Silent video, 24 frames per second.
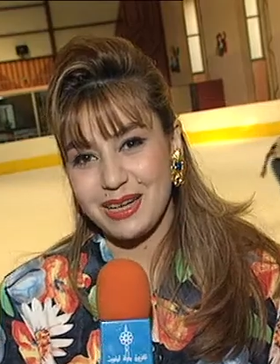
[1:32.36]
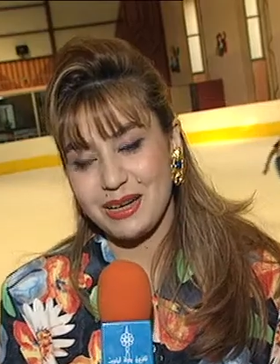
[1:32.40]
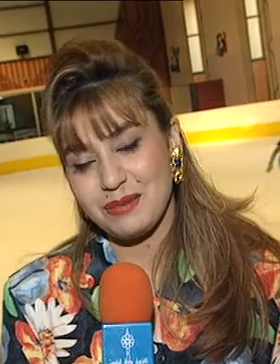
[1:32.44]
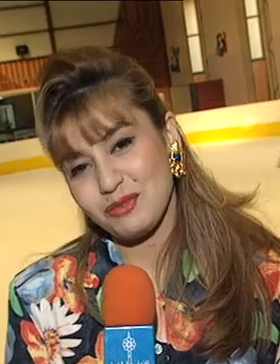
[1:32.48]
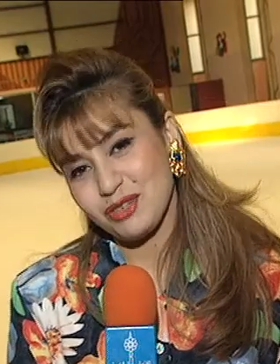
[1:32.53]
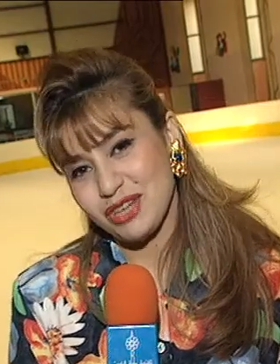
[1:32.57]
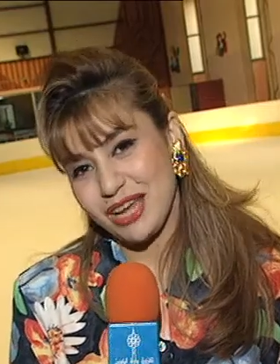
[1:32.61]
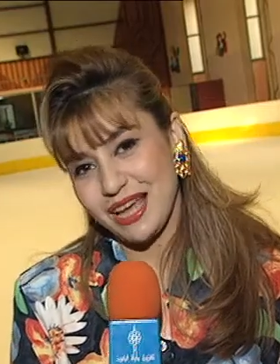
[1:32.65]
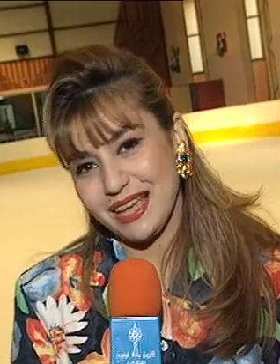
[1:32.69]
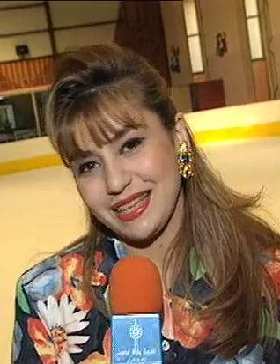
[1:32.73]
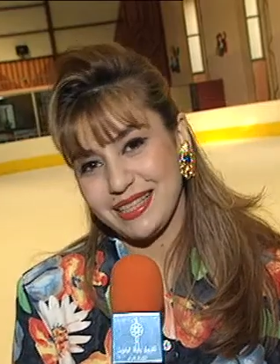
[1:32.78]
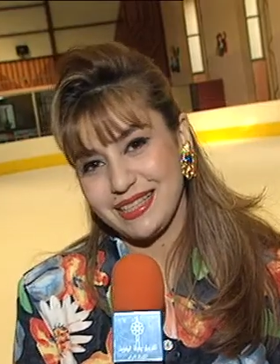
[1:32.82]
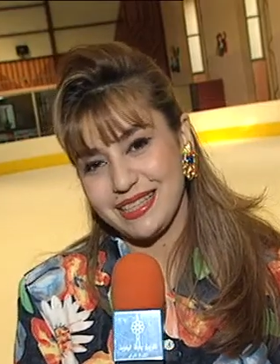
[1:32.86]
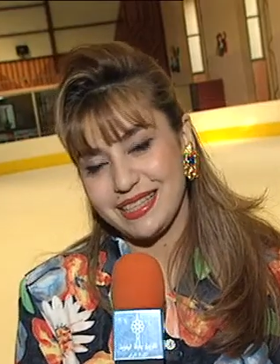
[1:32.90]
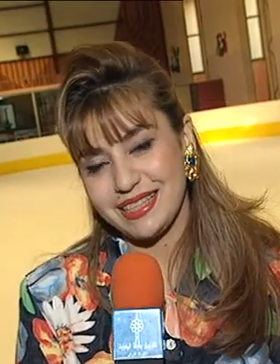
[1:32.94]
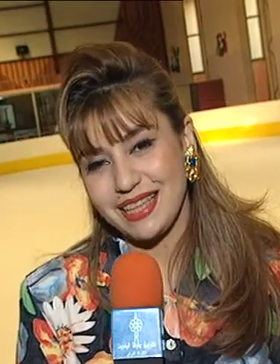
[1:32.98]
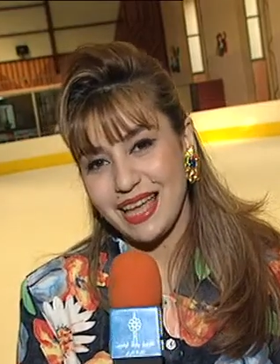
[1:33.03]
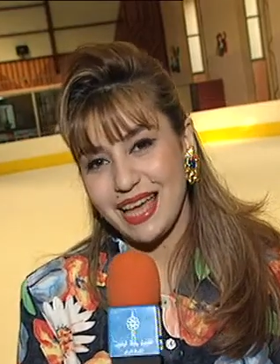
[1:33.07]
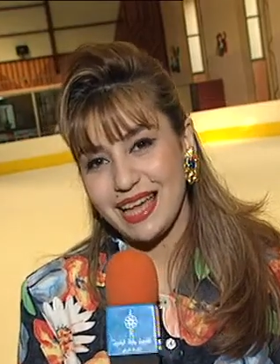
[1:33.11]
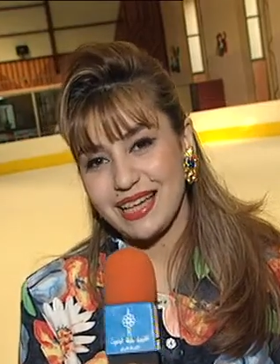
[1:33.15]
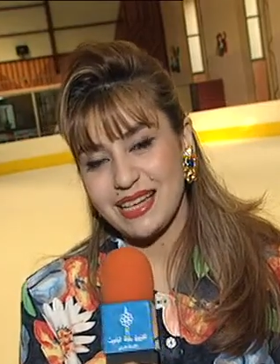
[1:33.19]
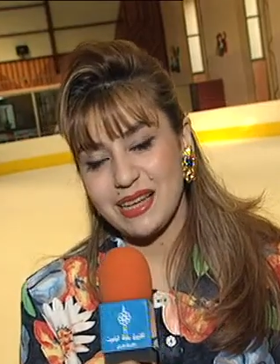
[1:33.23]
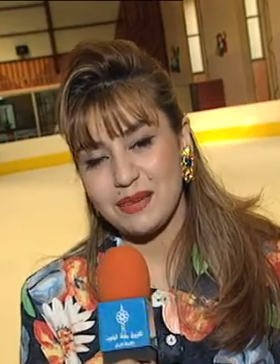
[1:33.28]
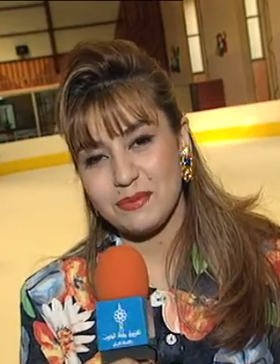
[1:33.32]
المشاهدين
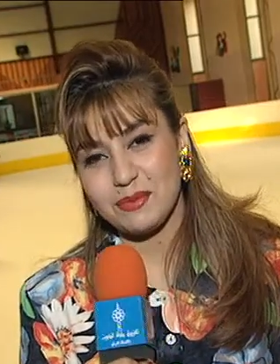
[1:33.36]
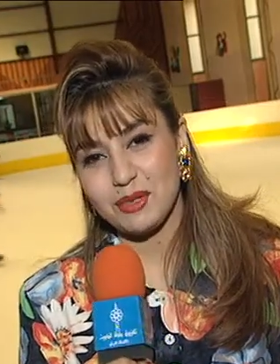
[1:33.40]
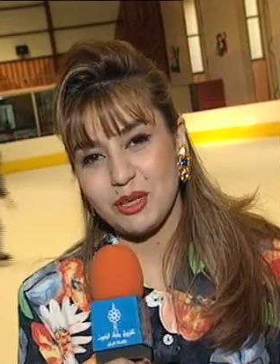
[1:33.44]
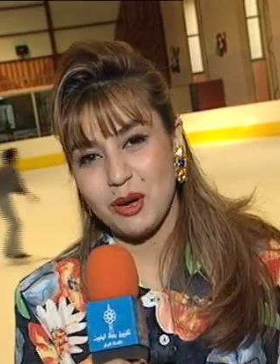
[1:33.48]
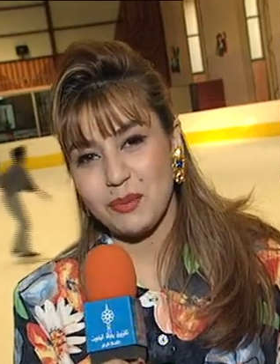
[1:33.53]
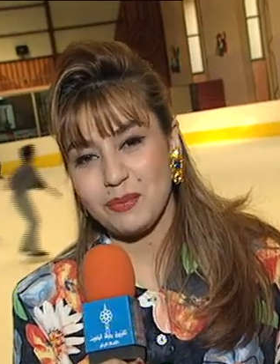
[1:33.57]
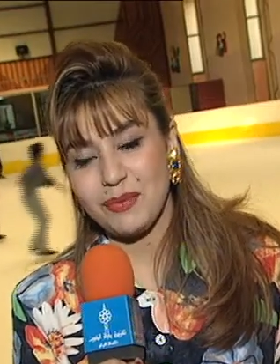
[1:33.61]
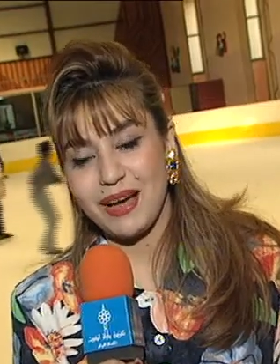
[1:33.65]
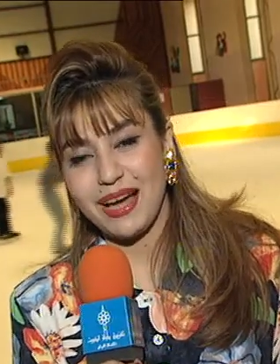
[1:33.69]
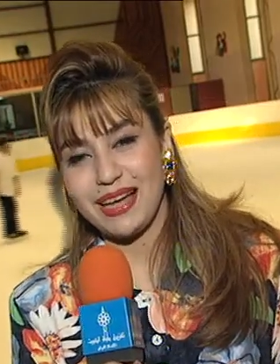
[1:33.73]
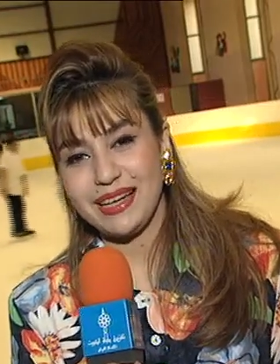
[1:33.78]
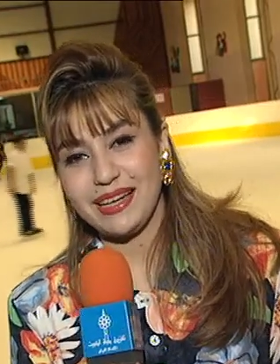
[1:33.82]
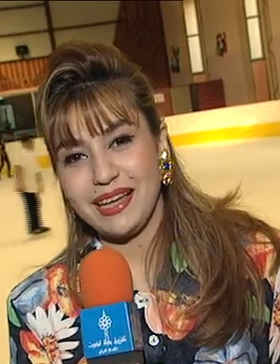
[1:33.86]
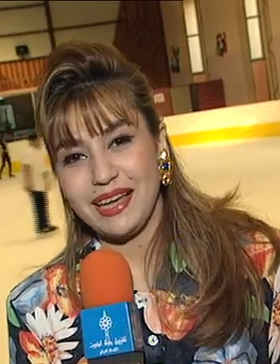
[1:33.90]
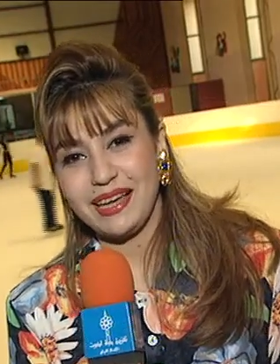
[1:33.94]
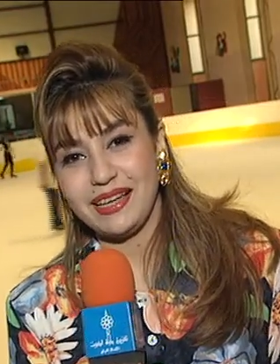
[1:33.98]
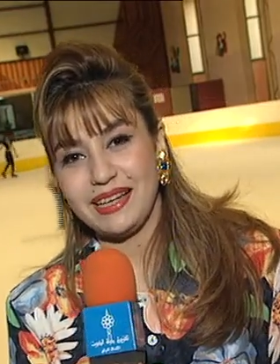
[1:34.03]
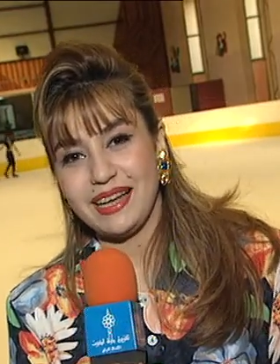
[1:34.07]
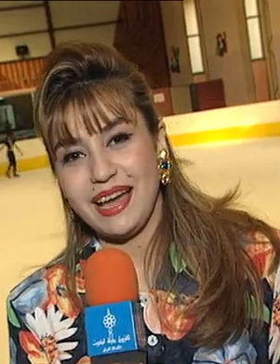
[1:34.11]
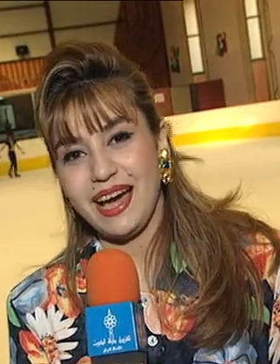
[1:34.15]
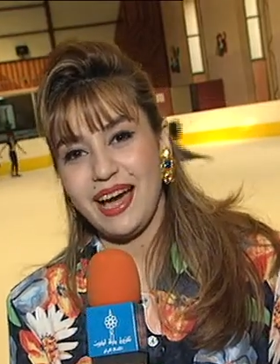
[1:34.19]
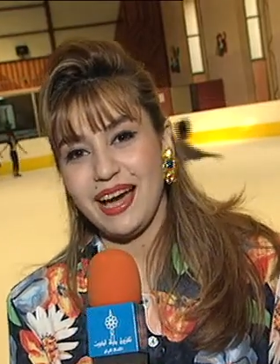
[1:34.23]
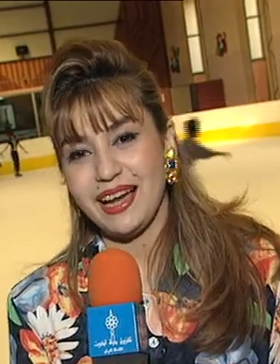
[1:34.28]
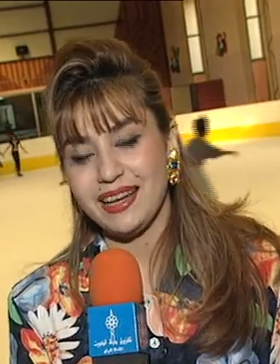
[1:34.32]
أهلا بكم معنا
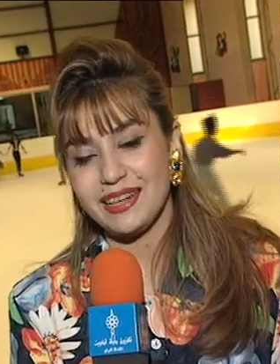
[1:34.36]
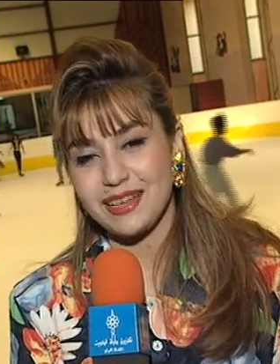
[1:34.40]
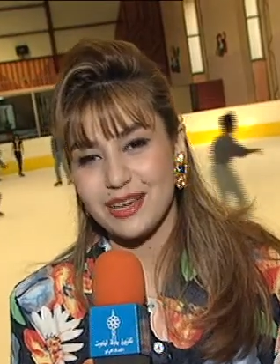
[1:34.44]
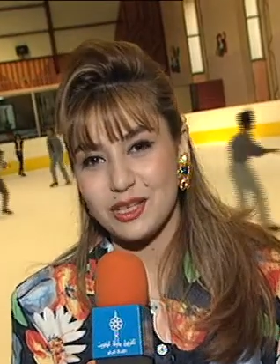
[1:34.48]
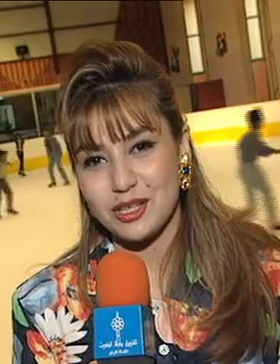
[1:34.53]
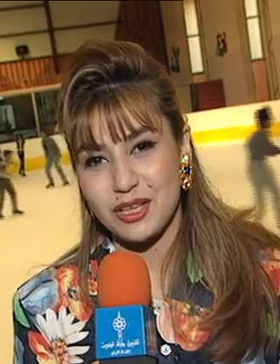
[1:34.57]
إلى حلقة